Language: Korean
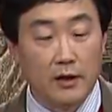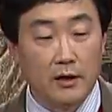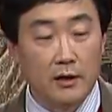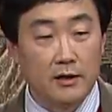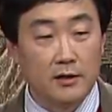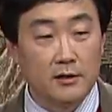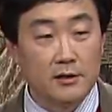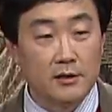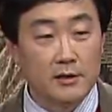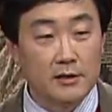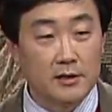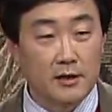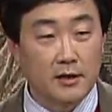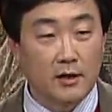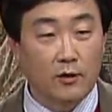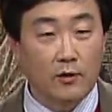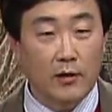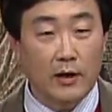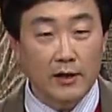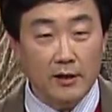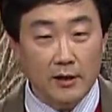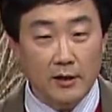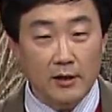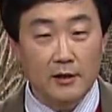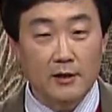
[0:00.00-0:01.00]
이제 제가
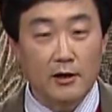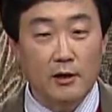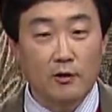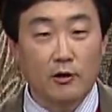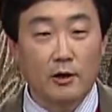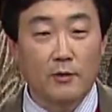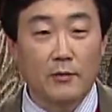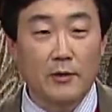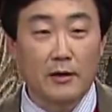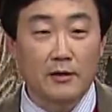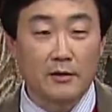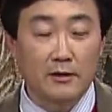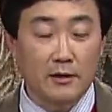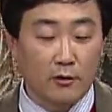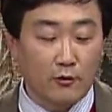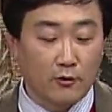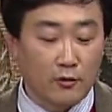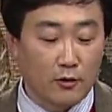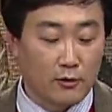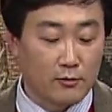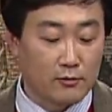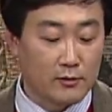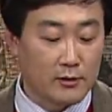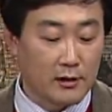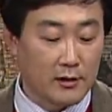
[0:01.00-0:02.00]
환난이라고 하면 에드라고
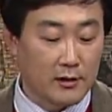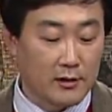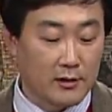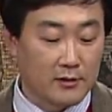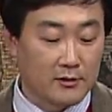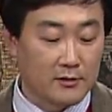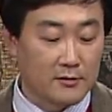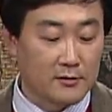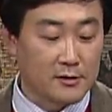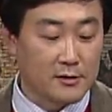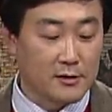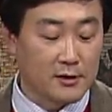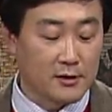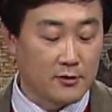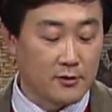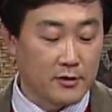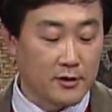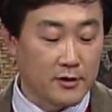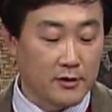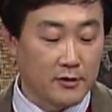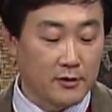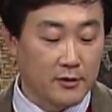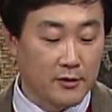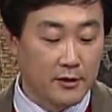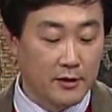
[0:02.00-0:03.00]
여러분 알아들으실
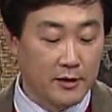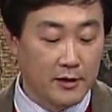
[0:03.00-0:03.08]
거예요.